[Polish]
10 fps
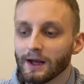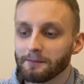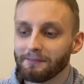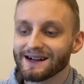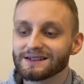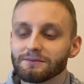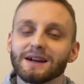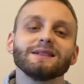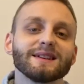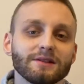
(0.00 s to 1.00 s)

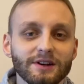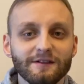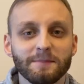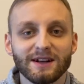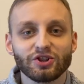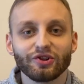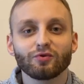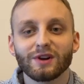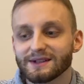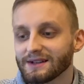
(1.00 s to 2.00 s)
Maksymalizatorem w branży
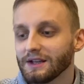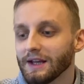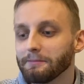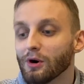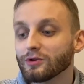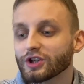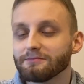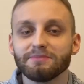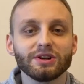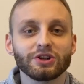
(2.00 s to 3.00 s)
edukacyjnej może
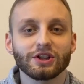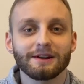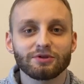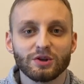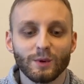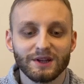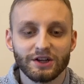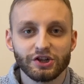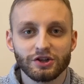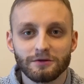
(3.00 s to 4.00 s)
być na przykład
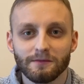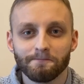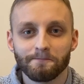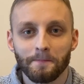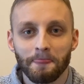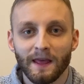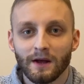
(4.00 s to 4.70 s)
jakiś, um,